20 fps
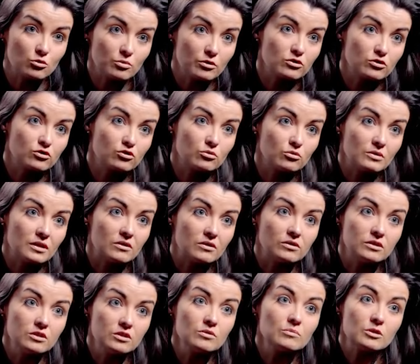ou POTS
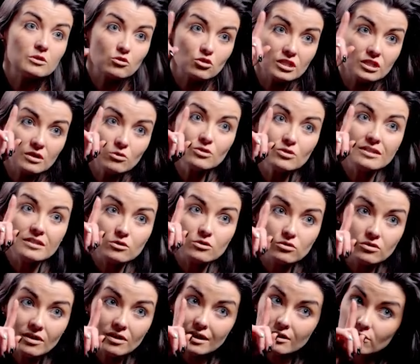2018, parce que j'ai lu des
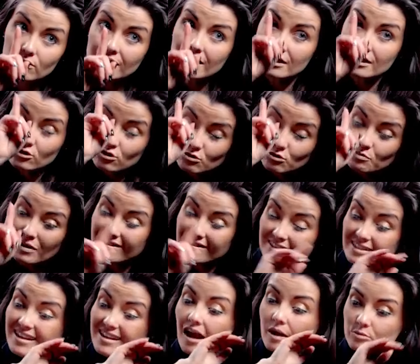auteurs avec lesquels je ne
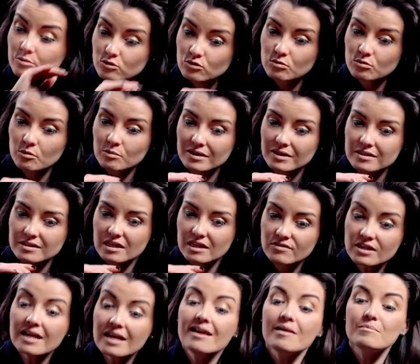partageais absolument pas les
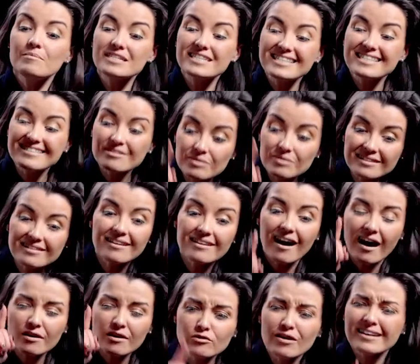avis, mais j'ai souhaité
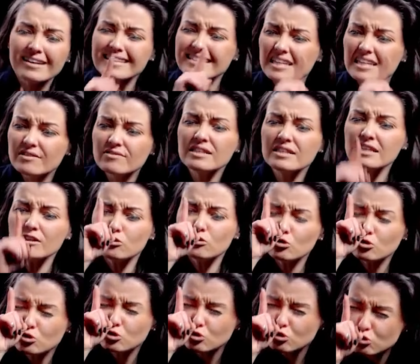avoir les avis
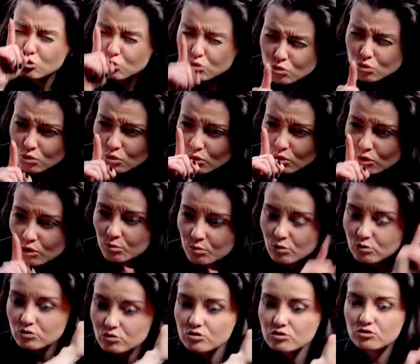de tout le
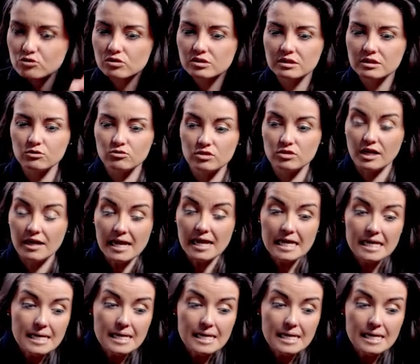monde sur ces sujets.